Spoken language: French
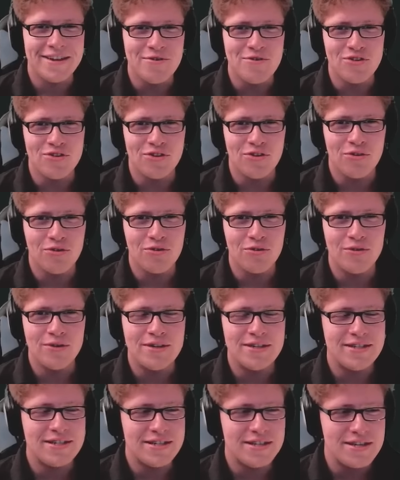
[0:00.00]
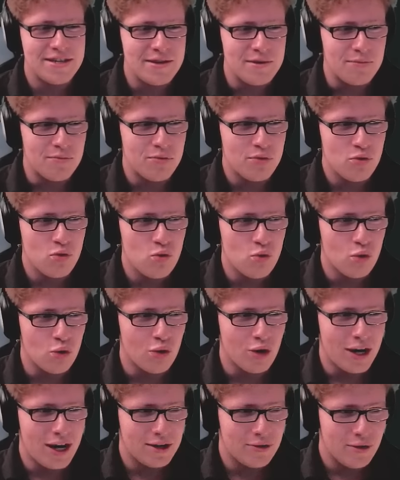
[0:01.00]
salut j'en suis ici
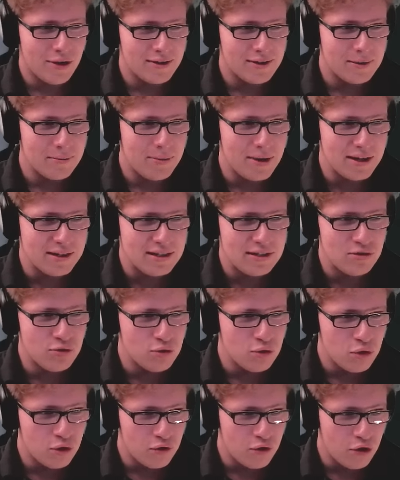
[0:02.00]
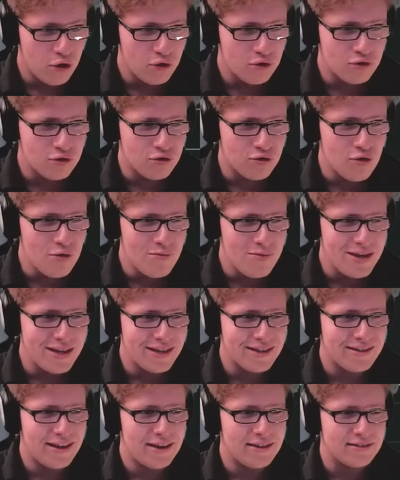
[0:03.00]
pour la troisième partie du Tour de France
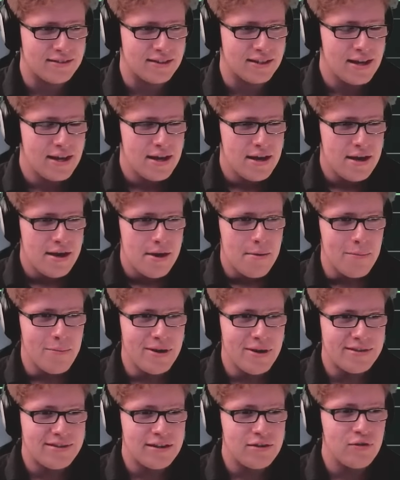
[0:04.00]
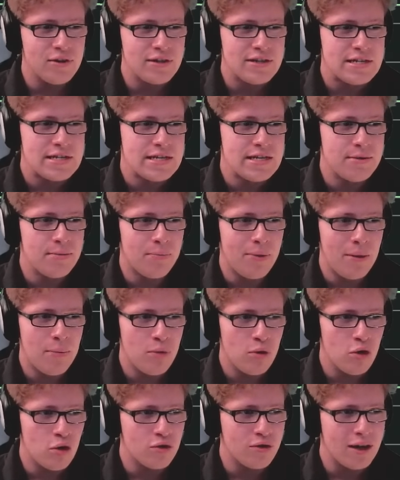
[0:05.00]
2016. Mais cette fois-ci, pas
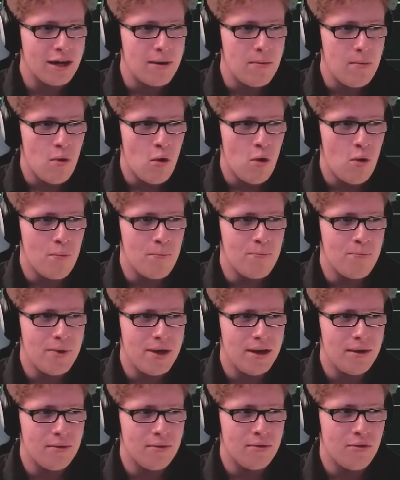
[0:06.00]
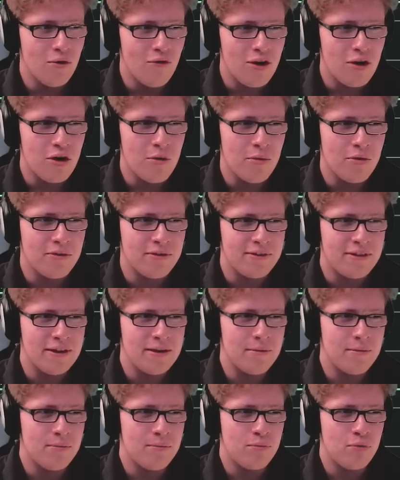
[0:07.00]
pour l'entraînement, mais on va
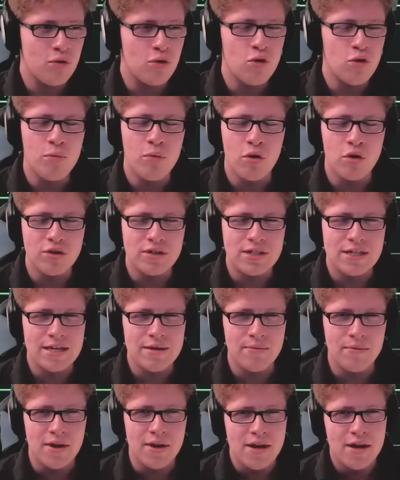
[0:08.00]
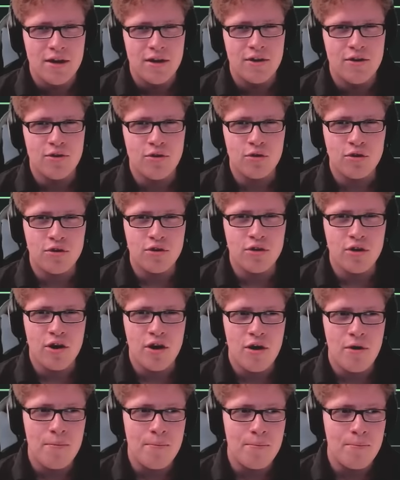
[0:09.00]
commencer pour le Pro Team. Donc,
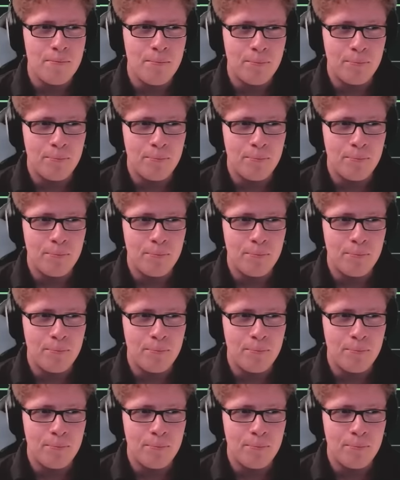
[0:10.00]
euh,